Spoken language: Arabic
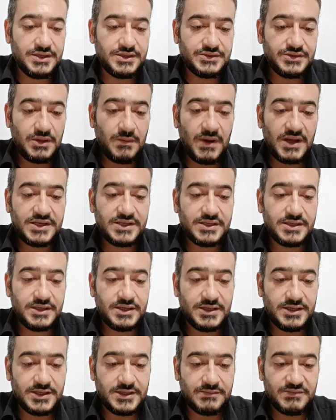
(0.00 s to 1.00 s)
طبعا
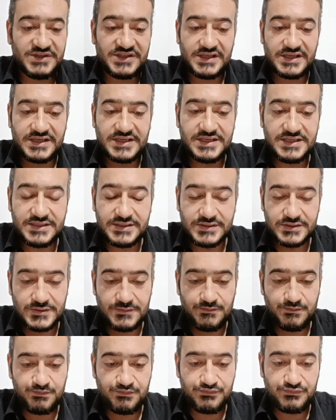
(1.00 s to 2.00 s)
آه، بالتأكيد
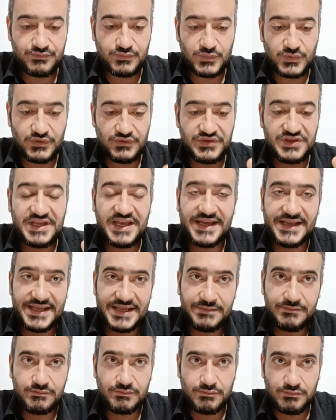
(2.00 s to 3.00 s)
في
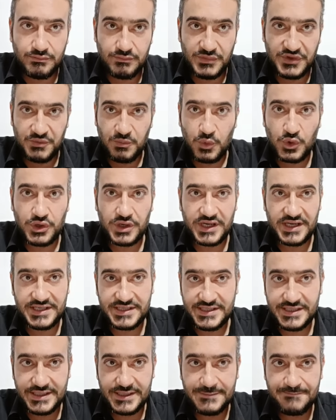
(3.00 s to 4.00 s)
آلام بتمر
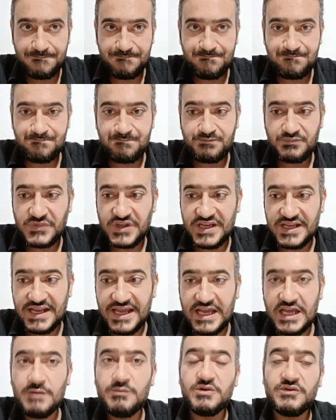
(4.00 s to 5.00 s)
عليها
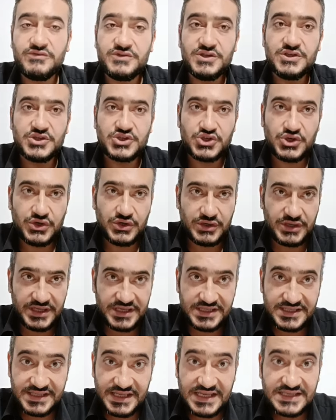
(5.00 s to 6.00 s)
الحامل في الشهر
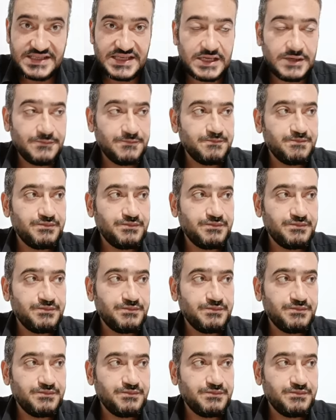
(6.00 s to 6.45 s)
التاسع